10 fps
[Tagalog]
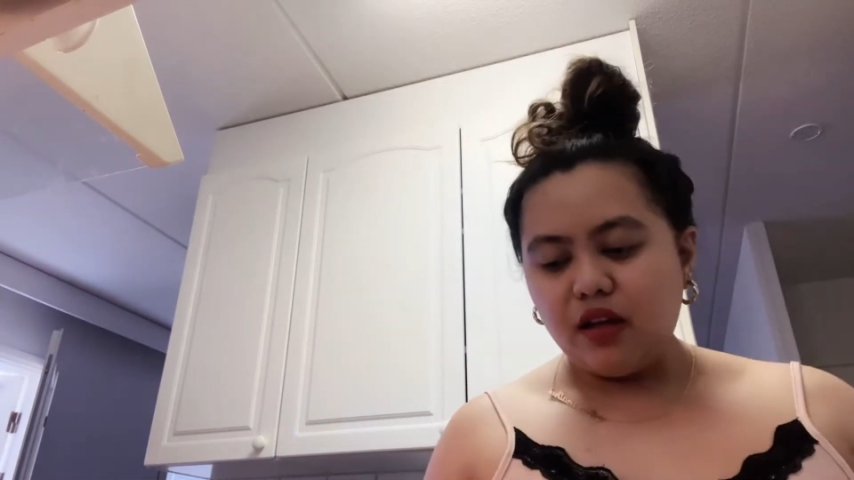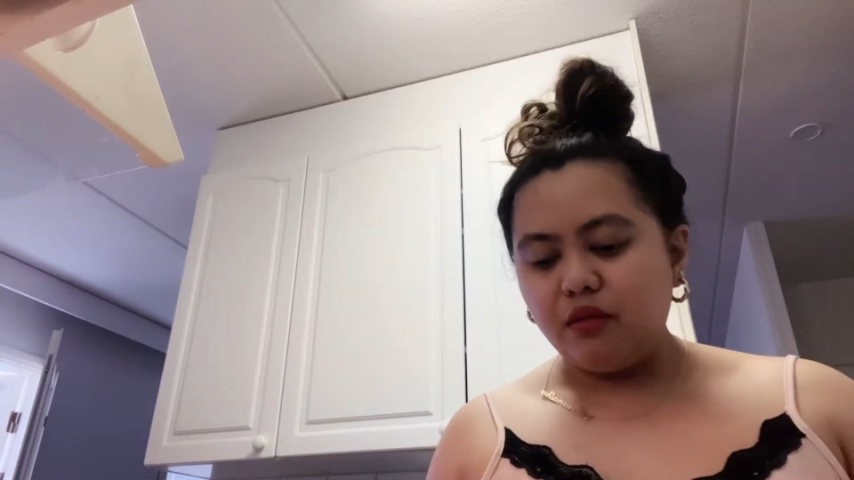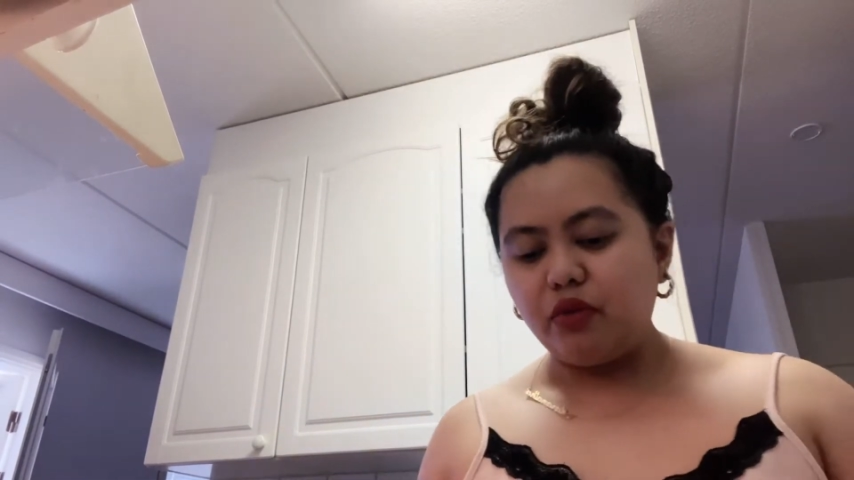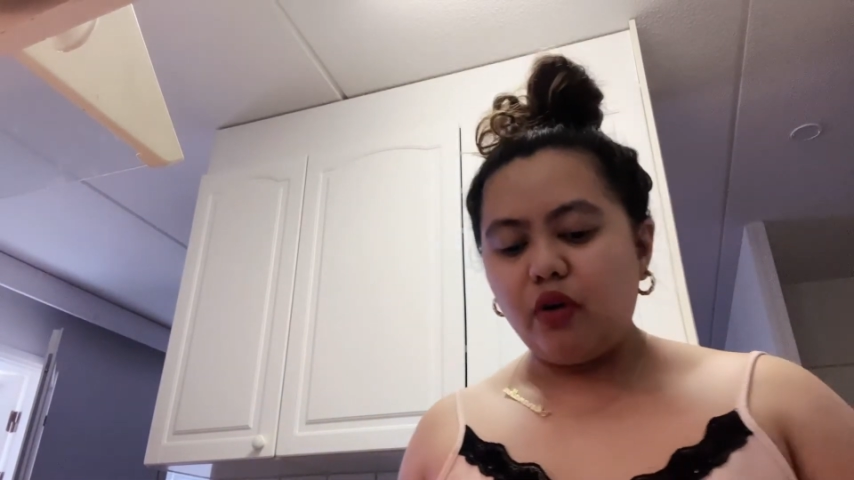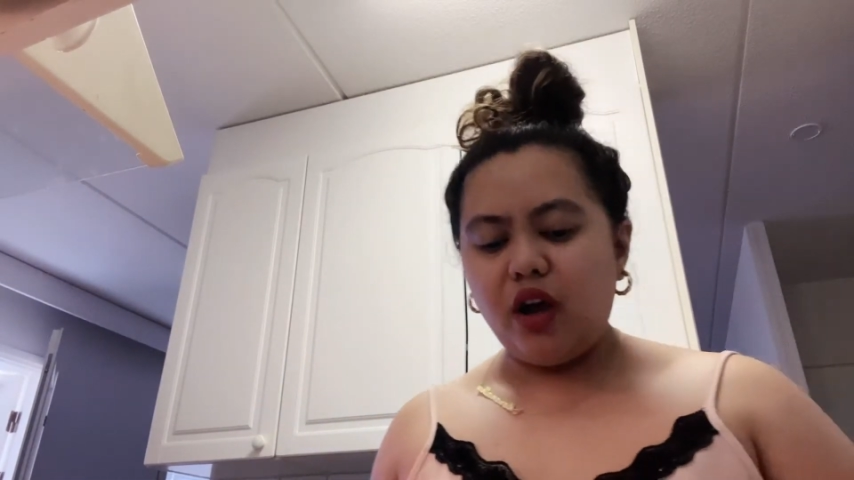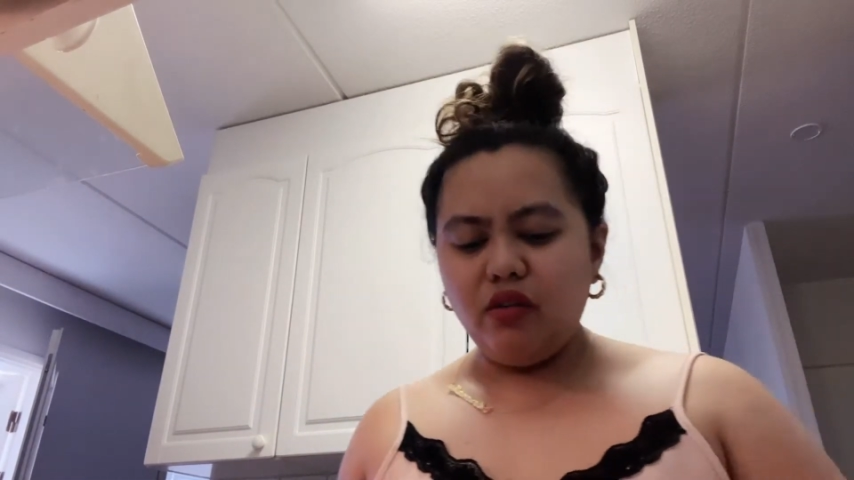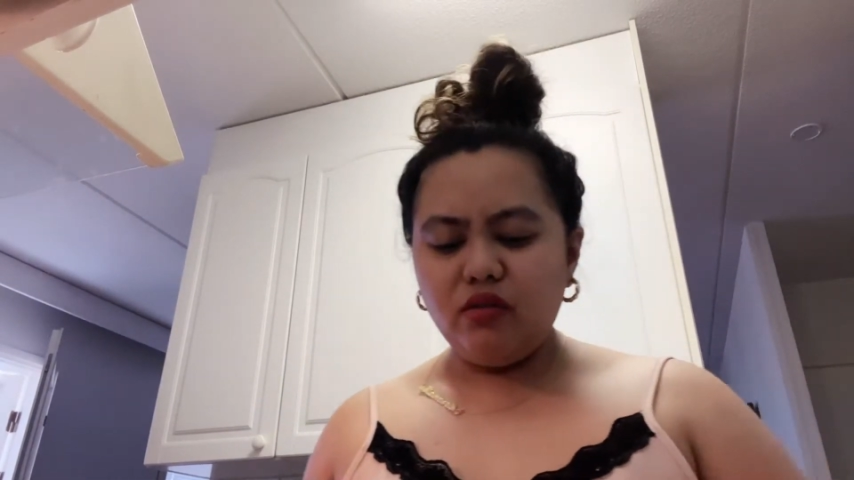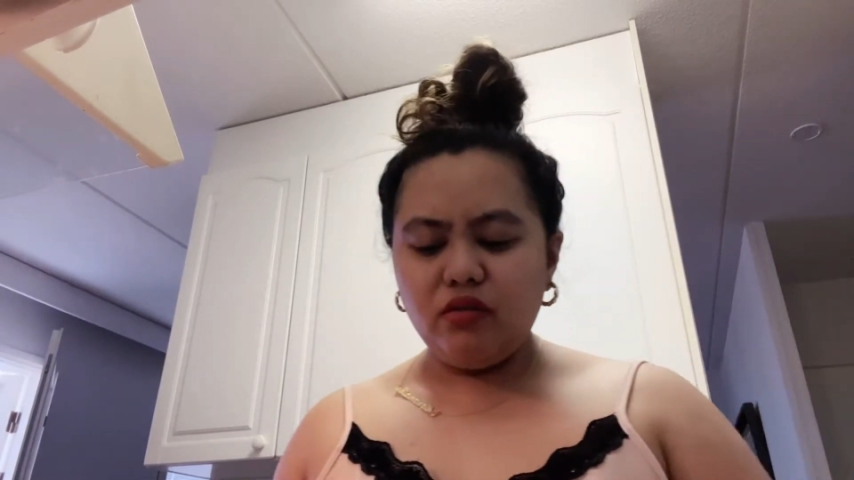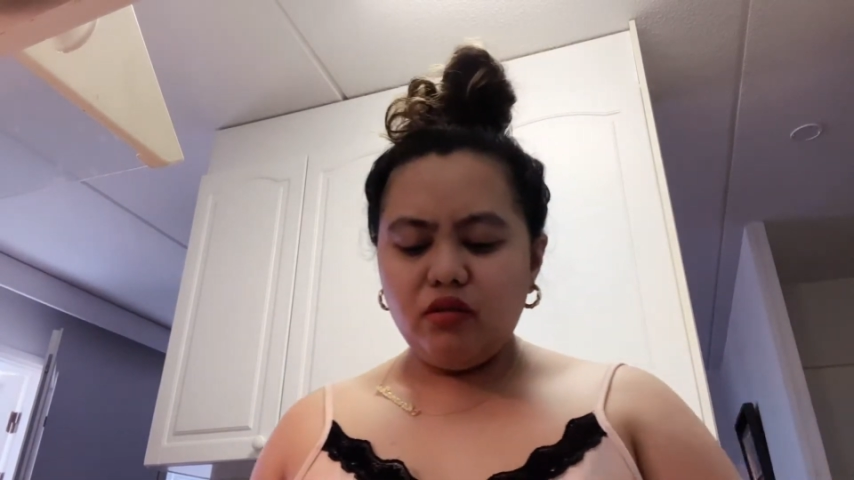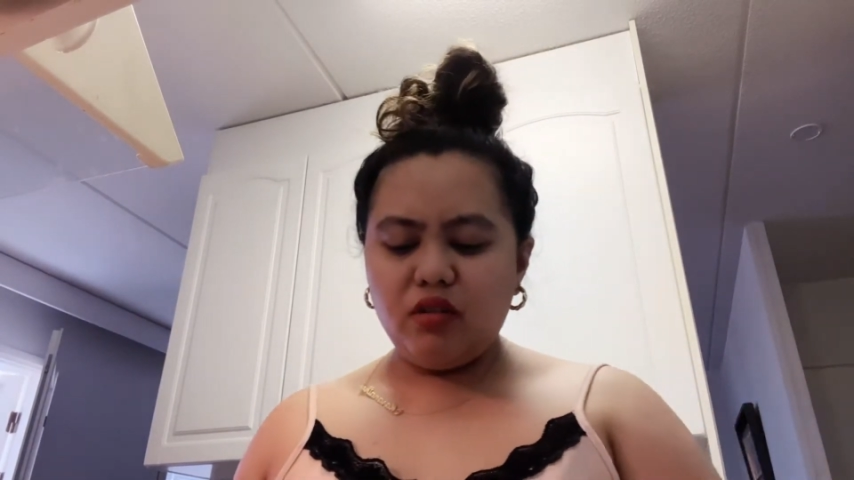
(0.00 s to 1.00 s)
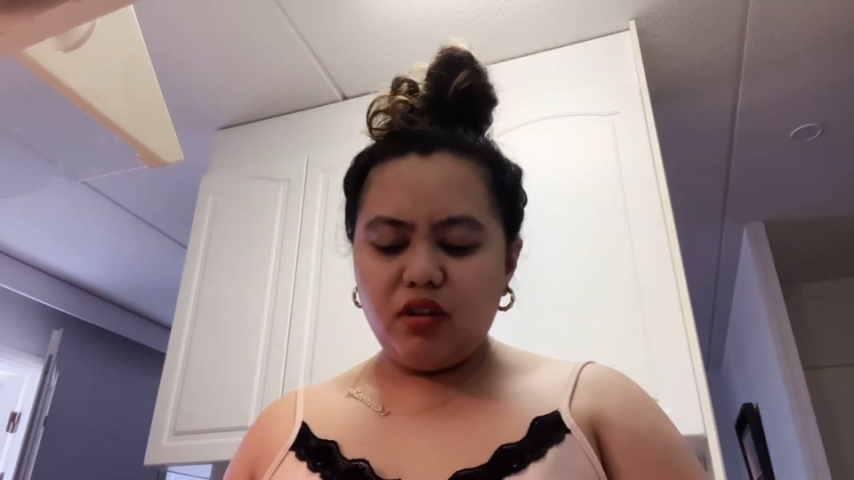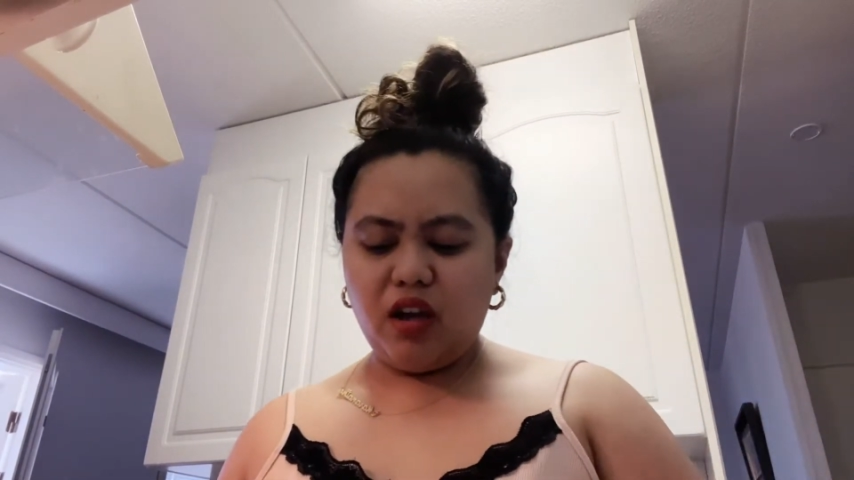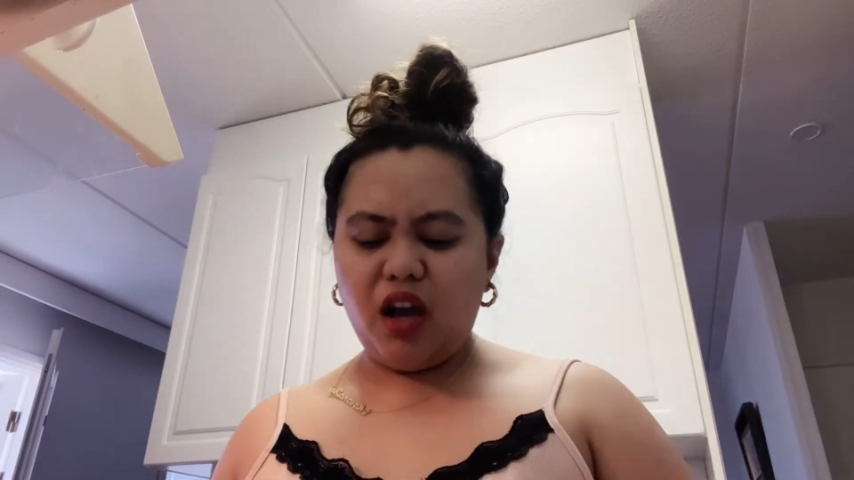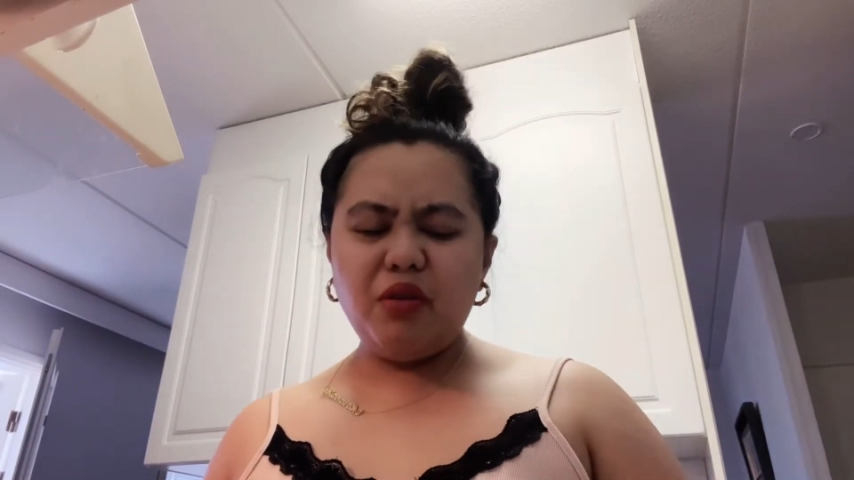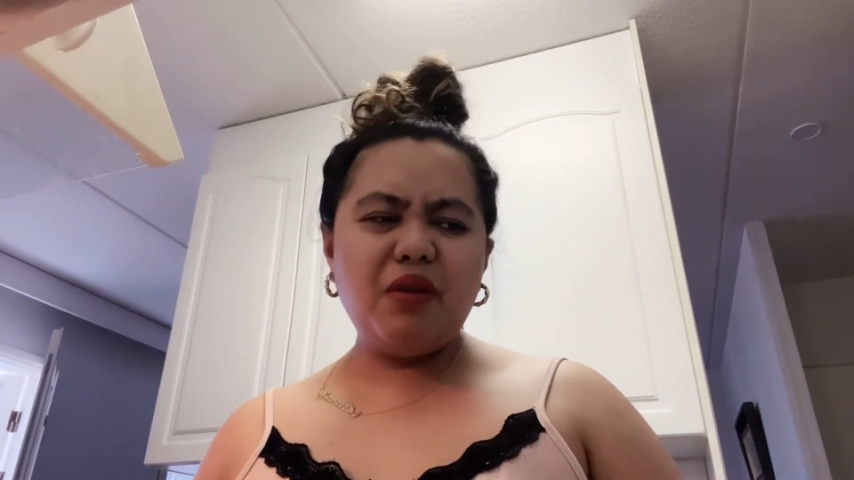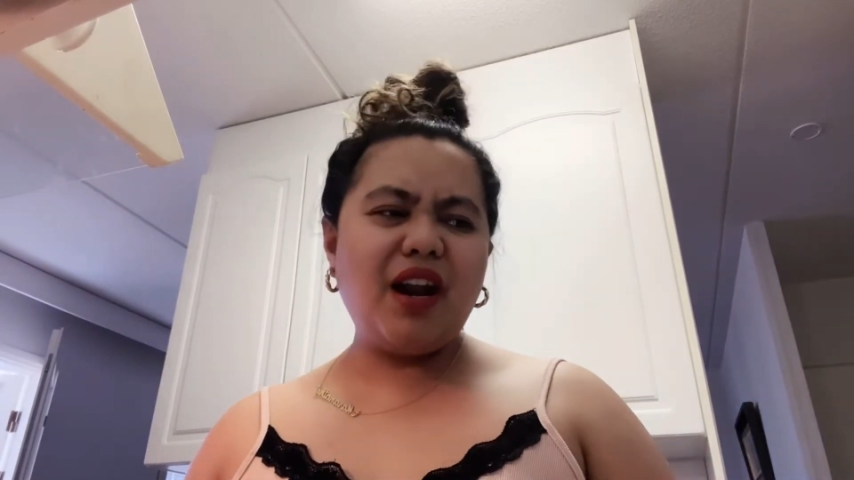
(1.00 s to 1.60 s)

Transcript: Sabi ko, anong, ano ba